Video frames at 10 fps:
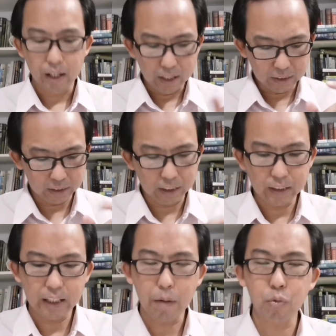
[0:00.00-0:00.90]
因此，这个
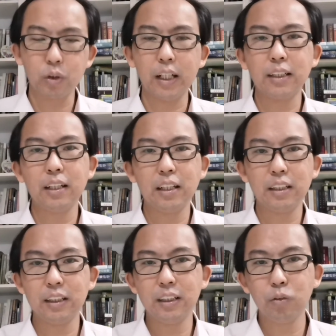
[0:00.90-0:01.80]
家谱在这里，
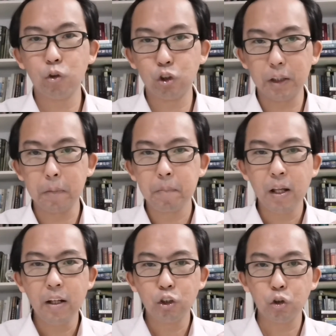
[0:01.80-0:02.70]
其实我觉得
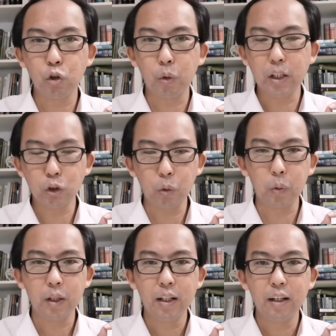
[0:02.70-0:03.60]
就有一
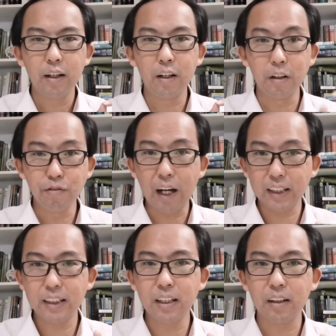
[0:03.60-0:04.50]
种合法
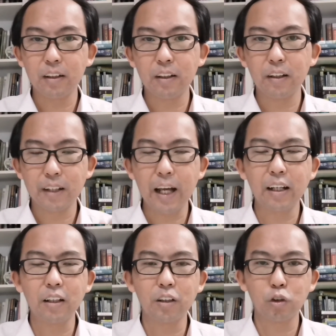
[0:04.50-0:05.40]
性的那一
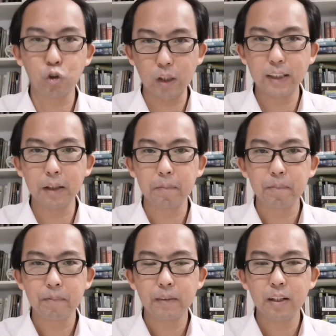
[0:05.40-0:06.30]
个的角色，
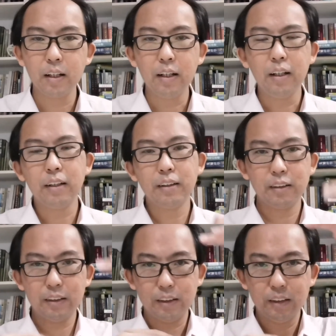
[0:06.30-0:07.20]

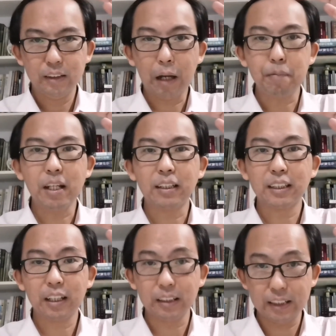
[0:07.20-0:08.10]
上面
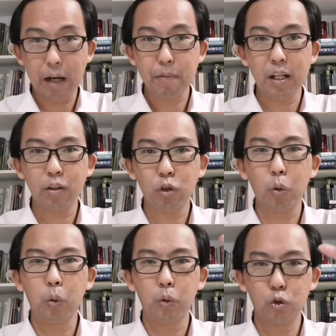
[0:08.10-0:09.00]
跟下面
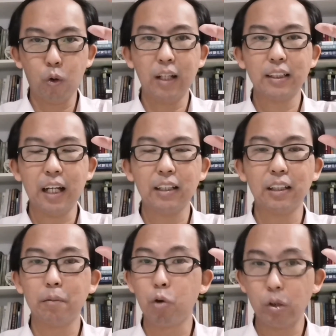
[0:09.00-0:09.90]
都穿插
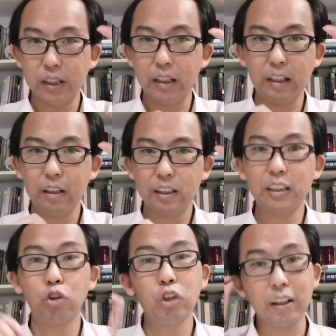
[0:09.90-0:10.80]
着摩西的
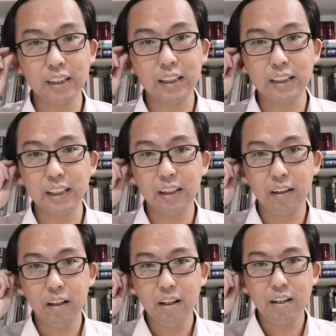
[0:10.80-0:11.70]
失去了信心，
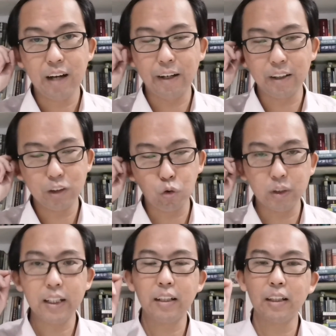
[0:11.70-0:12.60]
然而中
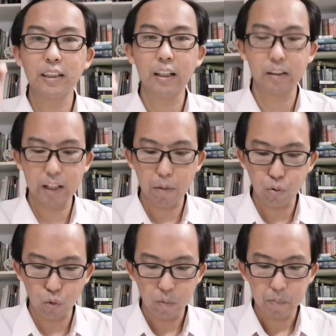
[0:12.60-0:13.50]
间的这个家
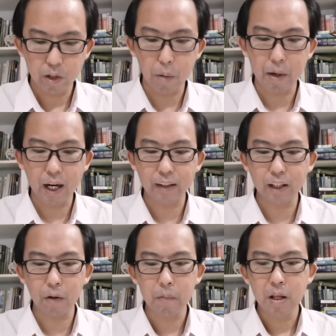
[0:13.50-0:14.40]
谱。那我们看
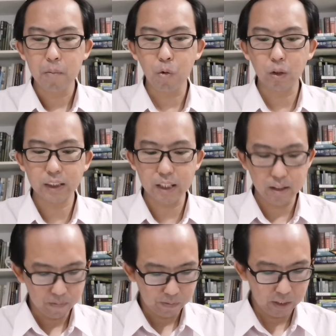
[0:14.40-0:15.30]
到，摩
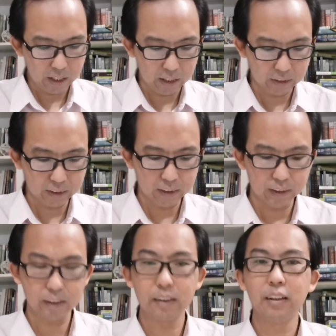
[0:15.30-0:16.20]
西也
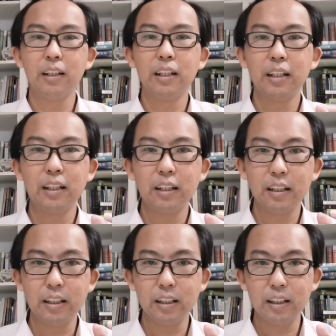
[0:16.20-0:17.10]
是
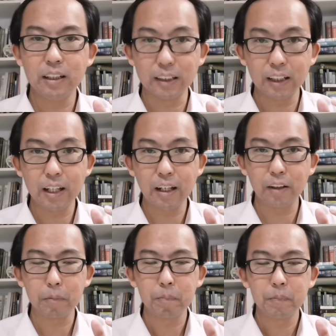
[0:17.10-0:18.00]
以色列
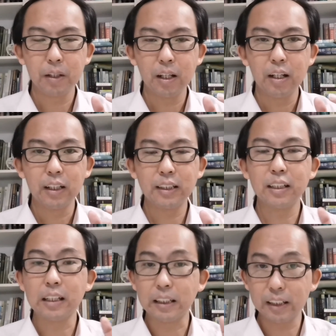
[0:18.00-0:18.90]
人，
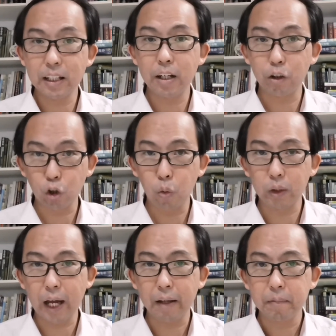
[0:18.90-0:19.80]
是以色列人的后
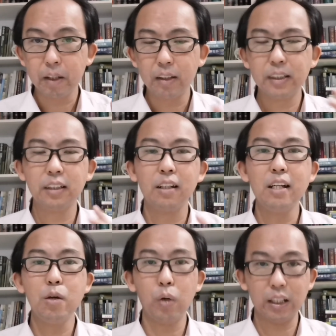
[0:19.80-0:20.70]
代，是
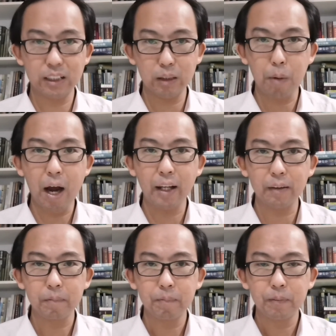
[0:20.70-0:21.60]
立位支派
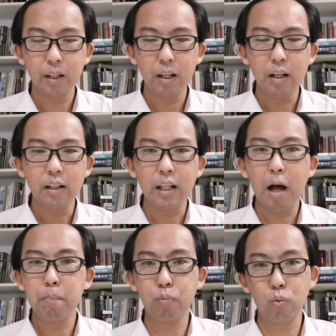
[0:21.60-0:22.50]
的。
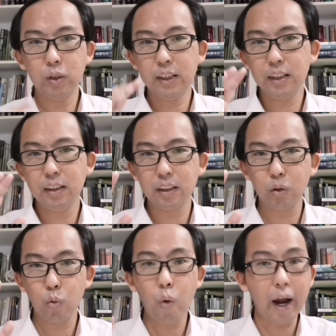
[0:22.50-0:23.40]
他不
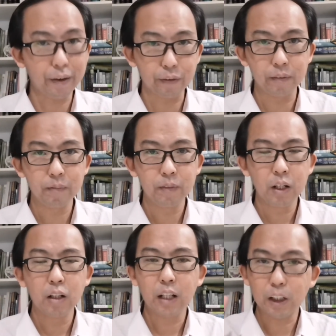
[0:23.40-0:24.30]
是外人，
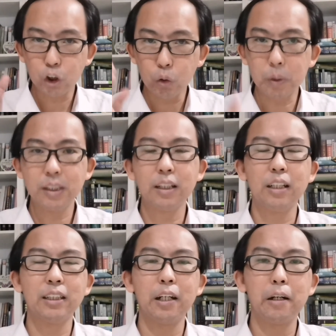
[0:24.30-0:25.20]
他就是
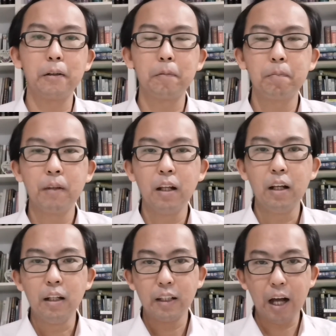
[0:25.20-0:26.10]
以色列人。
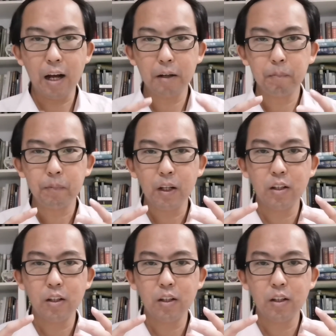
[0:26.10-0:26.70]
他